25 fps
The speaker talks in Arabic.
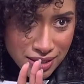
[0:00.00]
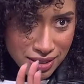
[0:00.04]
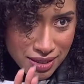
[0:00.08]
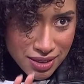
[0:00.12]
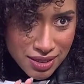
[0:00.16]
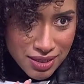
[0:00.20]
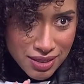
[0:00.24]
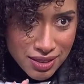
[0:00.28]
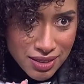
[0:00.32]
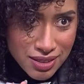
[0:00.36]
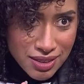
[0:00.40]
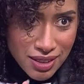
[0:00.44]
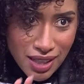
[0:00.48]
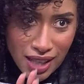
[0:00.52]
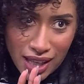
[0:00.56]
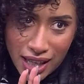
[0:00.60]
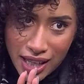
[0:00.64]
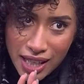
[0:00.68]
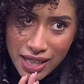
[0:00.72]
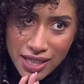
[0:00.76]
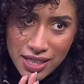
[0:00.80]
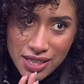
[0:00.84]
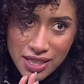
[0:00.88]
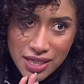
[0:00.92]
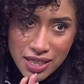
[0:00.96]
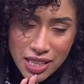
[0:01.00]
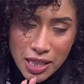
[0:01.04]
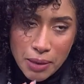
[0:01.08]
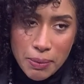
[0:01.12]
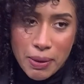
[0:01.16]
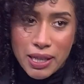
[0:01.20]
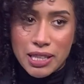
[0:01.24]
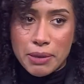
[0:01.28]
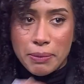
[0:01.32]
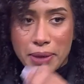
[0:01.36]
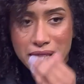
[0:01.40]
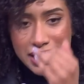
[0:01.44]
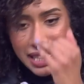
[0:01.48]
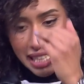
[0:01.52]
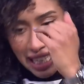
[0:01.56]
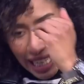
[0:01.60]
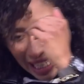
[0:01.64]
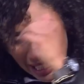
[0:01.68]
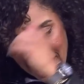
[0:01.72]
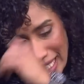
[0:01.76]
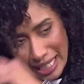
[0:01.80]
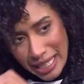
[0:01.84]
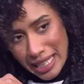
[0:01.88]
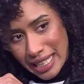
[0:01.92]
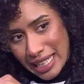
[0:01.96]
حلو عادي يبقى انا محتاجه
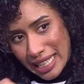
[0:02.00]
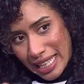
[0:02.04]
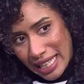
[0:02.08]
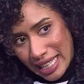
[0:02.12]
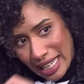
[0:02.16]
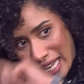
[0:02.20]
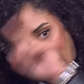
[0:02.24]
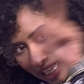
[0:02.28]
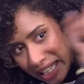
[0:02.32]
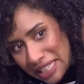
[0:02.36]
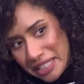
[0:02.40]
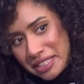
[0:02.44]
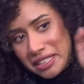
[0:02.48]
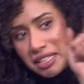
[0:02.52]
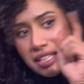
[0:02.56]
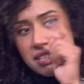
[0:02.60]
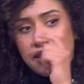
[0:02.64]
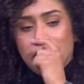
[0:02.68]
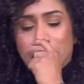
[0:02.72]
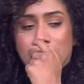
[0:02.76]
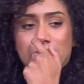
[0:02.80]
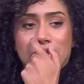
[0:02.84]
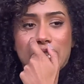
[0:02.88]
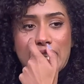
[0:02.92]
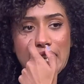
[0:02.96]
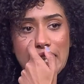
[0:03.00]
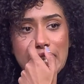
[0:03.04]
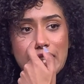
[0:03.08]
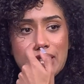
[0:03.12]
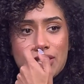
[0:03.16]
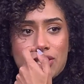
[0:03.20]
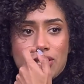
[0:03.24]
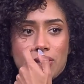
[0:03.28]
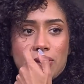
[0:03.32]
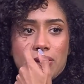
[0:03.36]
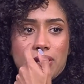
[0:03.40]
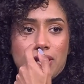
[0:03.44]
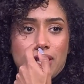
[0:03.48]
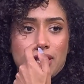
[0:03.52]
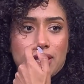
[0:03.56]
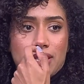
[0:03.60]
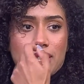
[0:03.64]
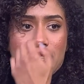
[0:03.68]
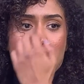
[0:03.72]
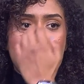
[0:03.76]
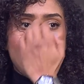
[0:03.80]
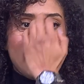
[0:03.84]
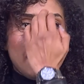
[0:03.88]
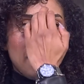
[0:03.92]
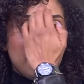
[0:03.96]
اقلل الحاجه الثانيه محتاجه اقلل النشويات
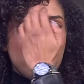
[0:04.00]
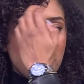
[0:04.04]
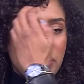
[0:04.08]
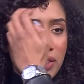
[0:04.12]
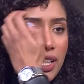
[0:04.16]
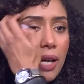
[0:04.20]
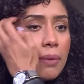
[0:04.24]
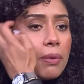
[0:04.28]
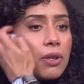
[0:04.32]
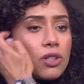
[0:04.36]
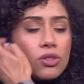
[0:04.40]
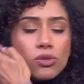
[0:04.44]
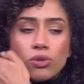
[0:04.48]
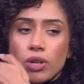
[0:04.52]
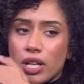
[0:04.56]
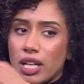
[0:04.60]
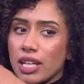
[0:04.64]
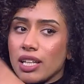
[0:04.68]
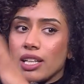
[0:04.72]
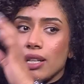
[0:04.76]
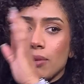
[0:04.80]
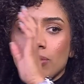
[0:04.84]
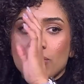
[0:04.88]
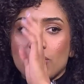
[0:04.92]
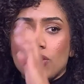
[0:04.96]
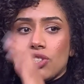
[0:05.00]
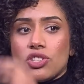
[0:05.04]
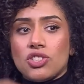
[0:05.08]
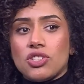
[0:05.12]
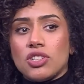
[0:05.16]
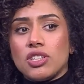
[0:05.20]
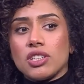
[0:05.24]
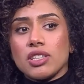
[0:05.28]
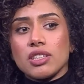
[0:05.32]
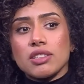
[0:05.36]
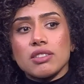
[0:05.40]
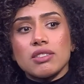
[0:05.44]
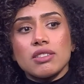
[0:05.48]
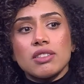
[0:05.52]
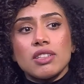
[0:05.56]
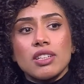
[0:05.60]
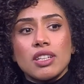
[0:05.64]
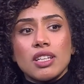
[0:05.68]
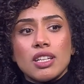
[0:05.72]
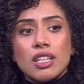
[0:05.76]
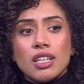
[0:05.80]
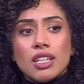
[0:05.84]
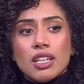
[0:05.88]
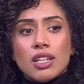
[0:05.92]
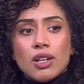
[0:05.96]
ده برضو حاجه منتشره جدا
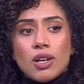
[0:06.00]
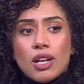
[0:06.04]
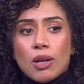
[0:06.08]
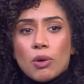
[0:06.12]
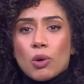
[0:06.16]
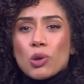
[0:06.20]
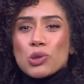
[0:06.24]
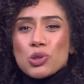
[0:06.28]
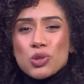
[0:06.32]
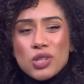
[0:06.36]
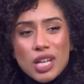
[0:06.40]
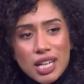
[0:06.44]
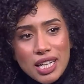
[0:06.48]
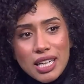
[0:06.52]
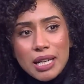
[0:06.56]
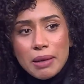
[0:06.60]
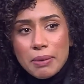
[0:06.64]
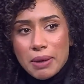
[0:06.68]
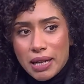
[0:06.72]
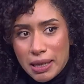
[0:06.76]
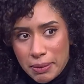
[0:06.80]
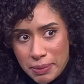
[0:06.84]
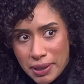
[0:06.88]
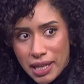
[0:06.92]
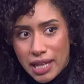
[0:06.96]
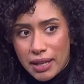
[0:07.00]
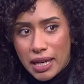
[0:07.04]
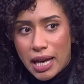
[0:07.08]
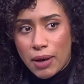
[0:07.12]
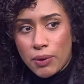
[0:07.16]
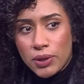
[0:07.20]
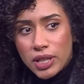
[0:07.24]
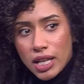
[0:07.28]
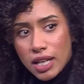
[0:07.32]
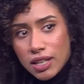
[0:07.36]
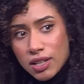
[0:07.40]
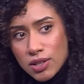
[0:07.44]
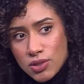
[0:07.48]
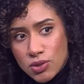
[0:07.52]
طيب خصوصا اللي بيقلل في حاجه ثانيه